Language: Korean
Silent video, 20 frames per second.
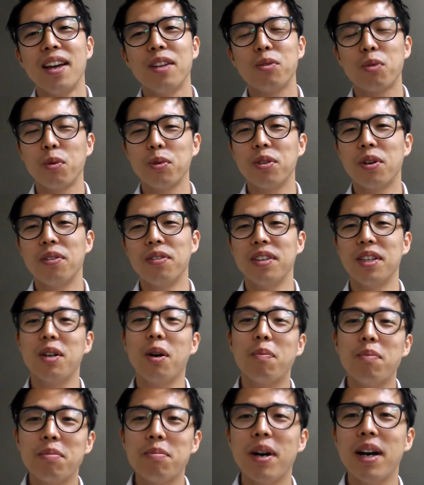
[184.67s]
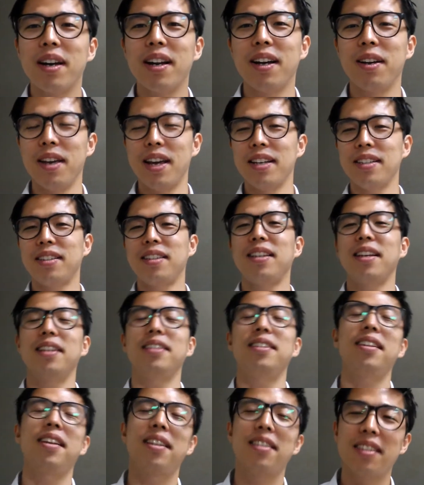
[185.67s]
조선, 이것뿐만 아니라
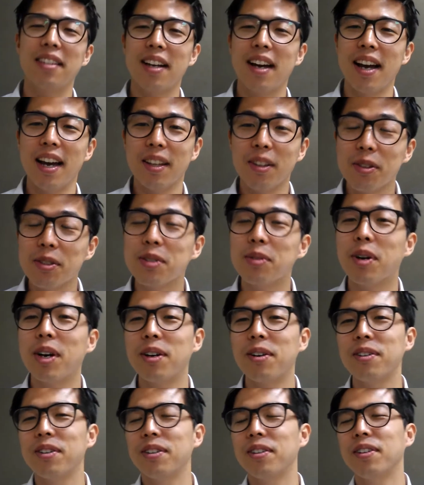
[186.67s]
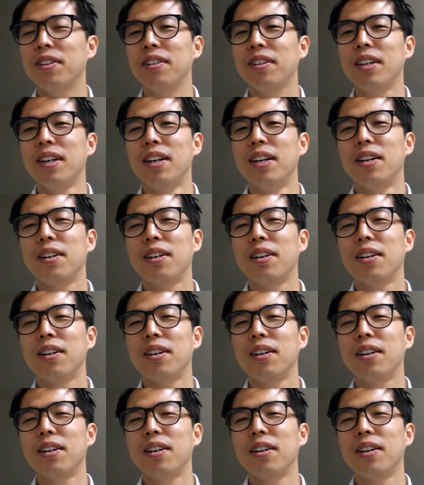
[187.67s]
STX가 에너지도 하거든요.